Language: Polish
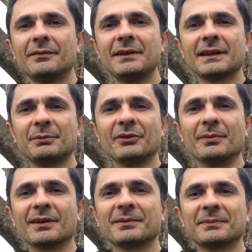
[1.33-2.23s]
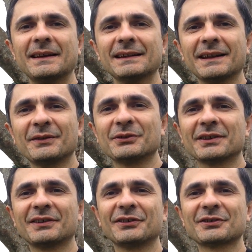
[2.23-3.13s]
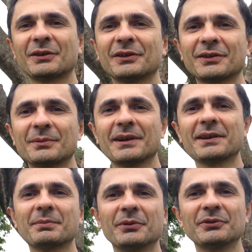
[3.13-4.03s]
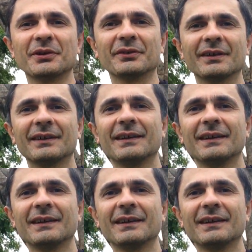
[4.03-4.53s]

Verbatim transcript: Witam Ciebie, Genady Widuta ze strony z Ameryki Południowej.